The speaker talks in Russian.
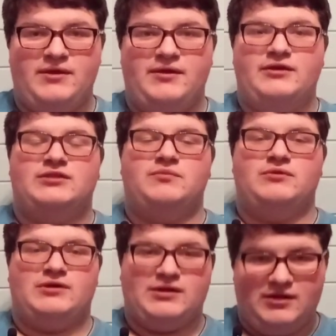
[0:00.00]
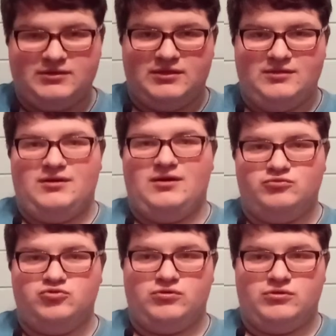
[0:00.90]
Это был краткий
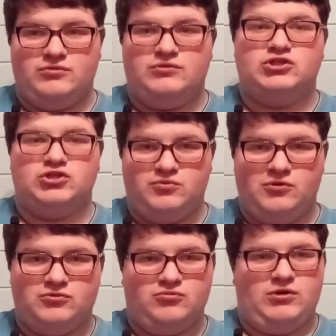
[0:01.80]
обзор на четвертую,